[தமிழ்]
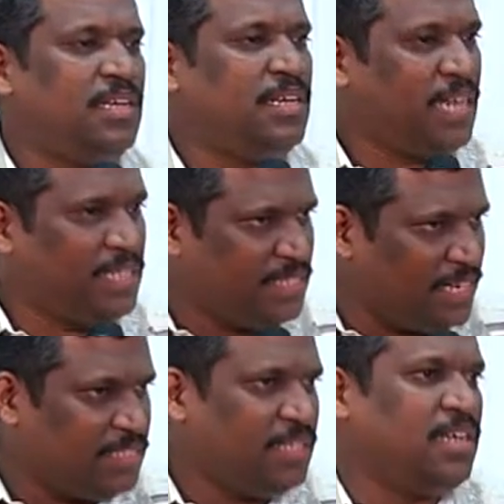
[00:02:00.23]
நிகழ்ச்சி
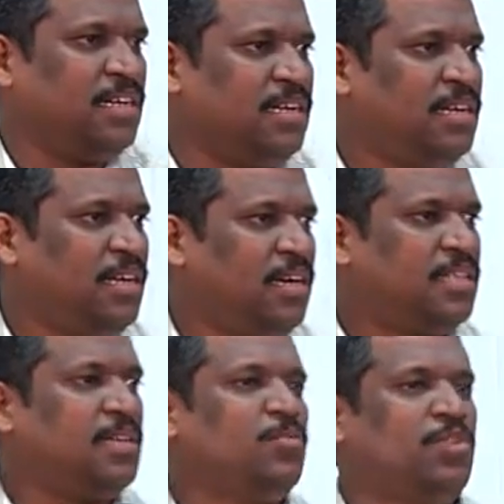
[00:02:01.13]
நடத்துனீங்கன்னா
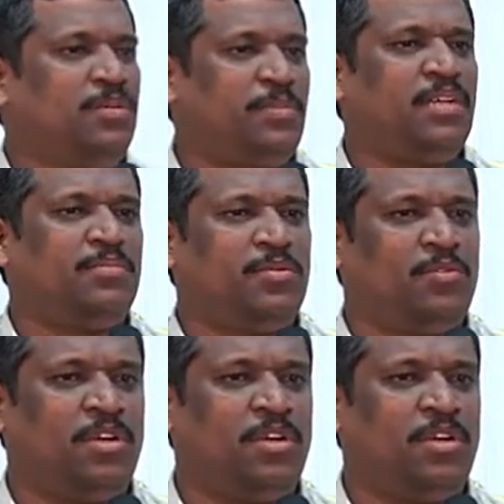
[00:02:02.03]
அதன் மூலிமா நம்ம உலக